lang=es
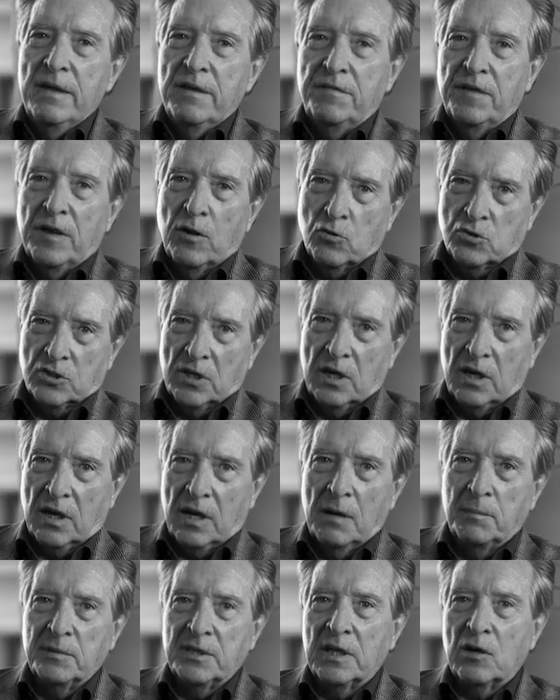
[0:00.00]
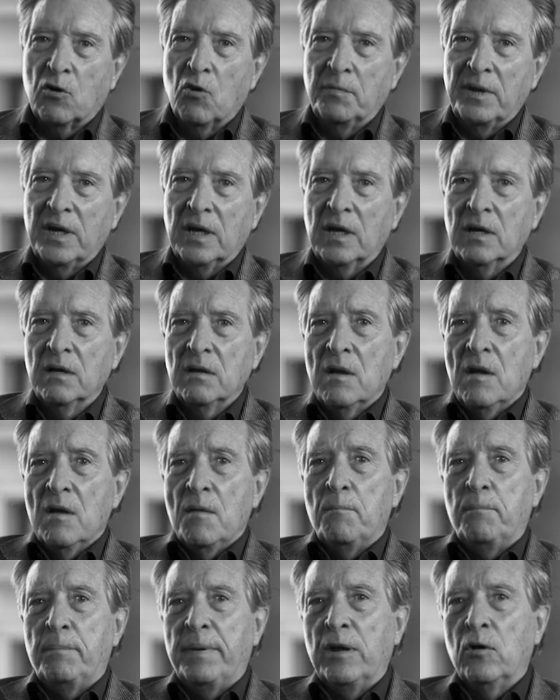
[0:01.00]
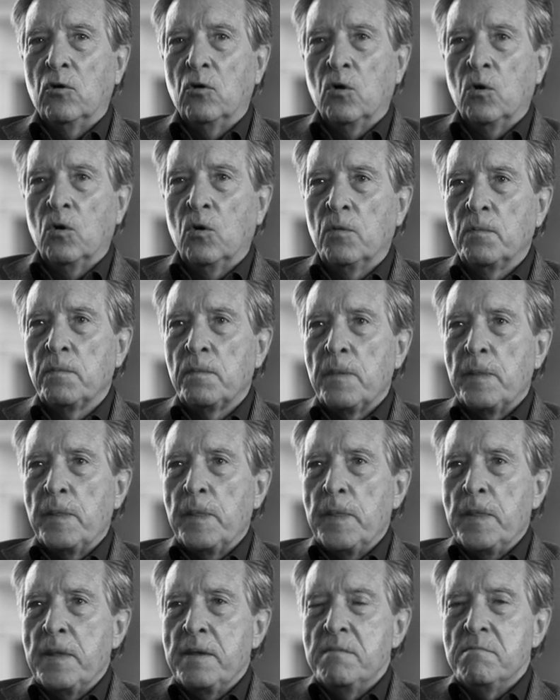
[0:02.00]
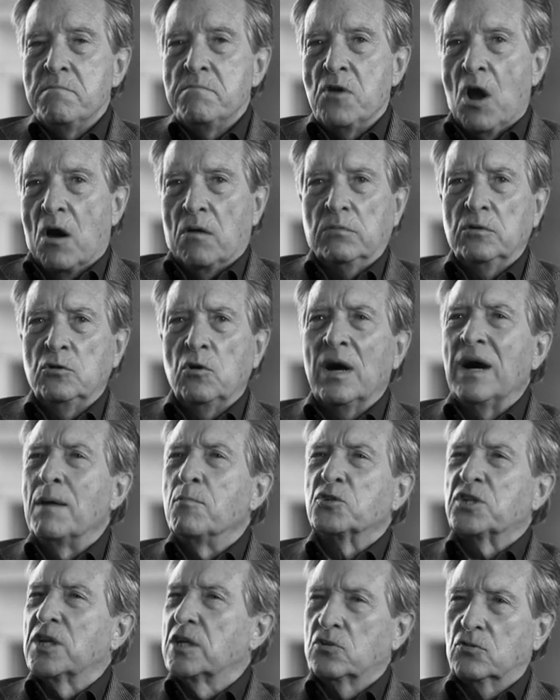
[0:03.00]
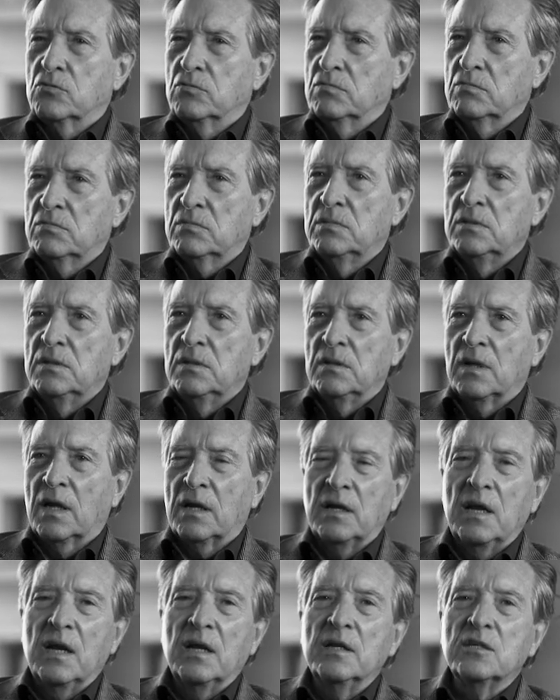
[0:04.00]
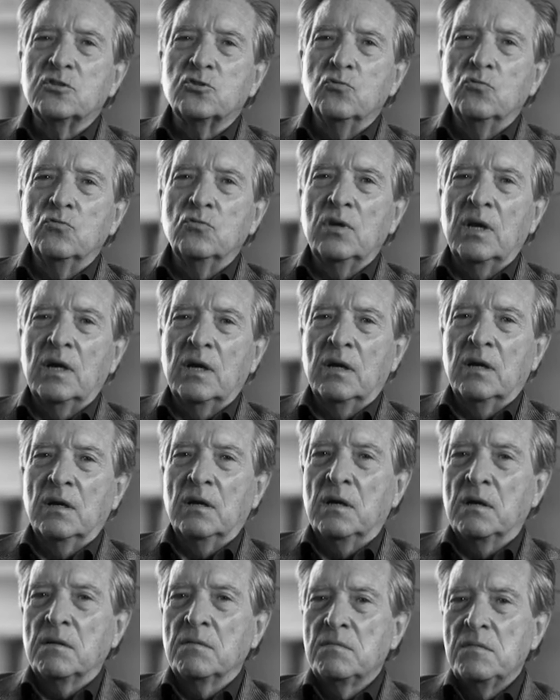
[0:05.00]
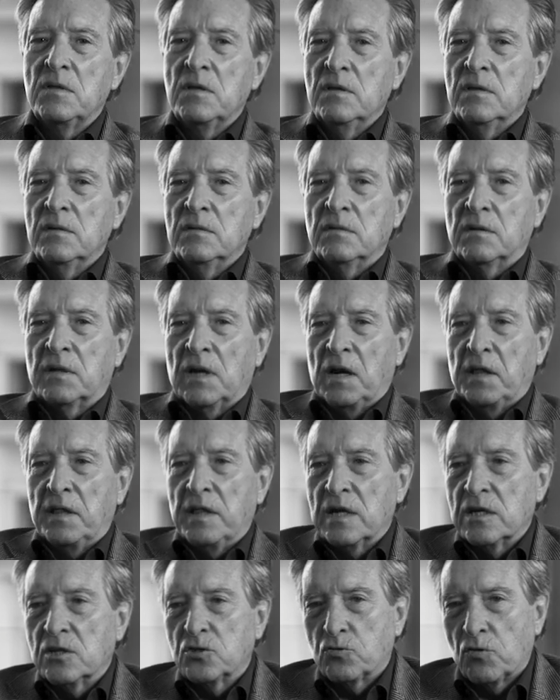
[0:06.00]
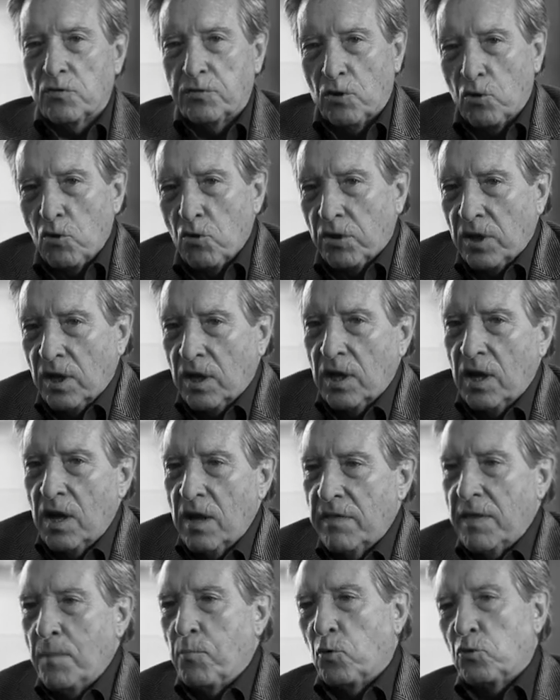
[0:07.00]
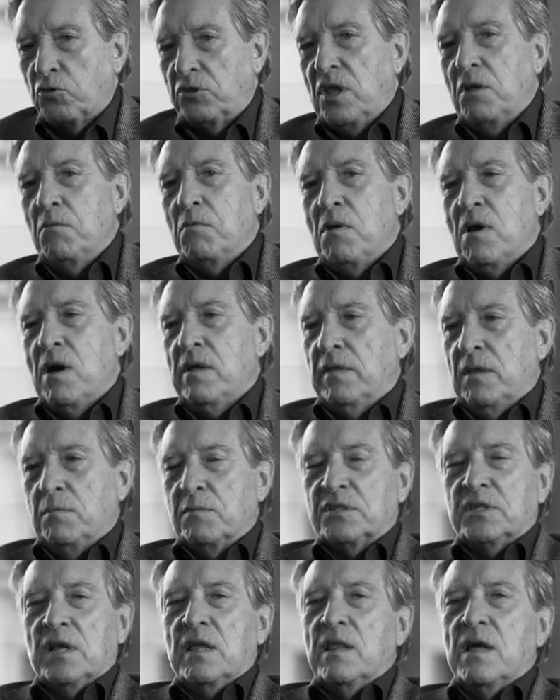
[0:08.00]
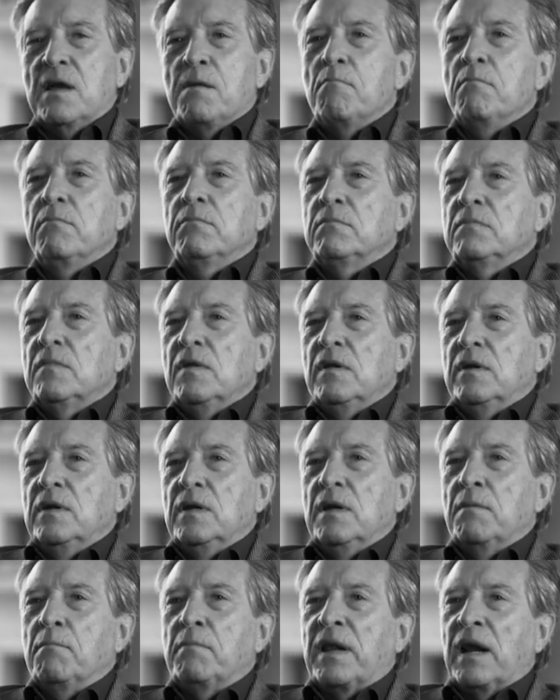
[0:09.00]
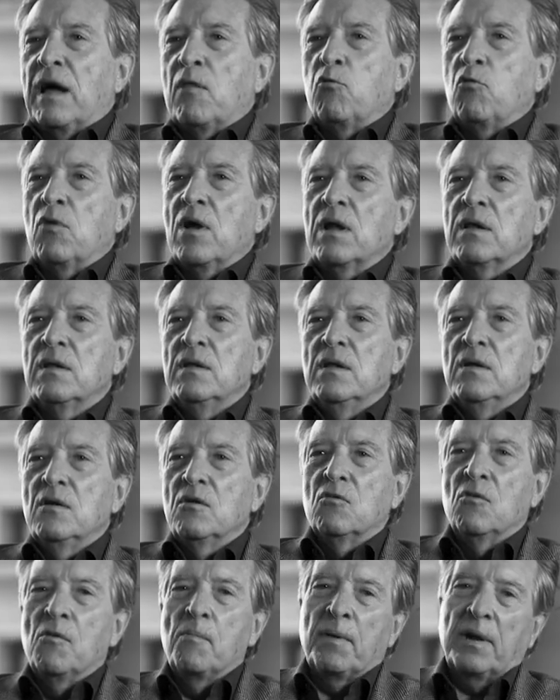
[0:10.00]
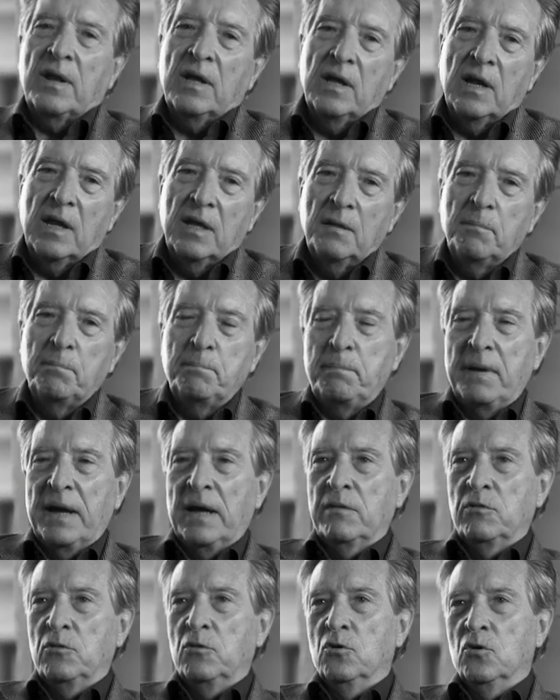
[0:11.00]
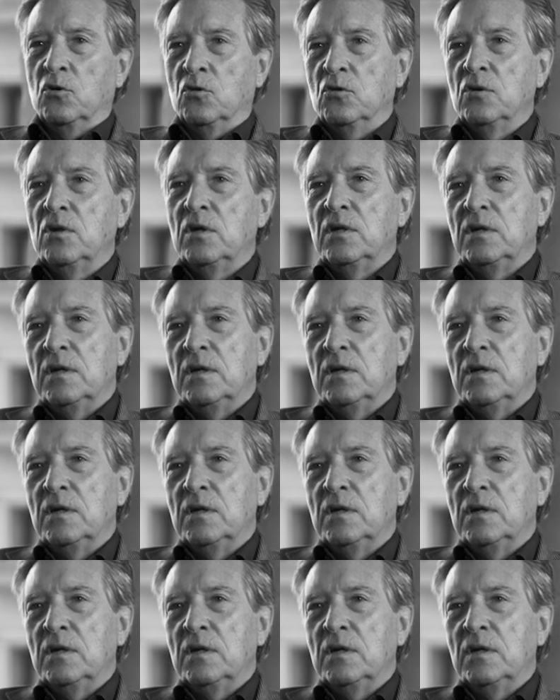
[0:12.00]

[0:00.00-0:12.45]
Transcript: En fin, cosa realmente cómica. Pero no, no hagamos eso. La Real es una realidad sociológica, deportiva, de demasiada envergadura, como para ir ahí pegando,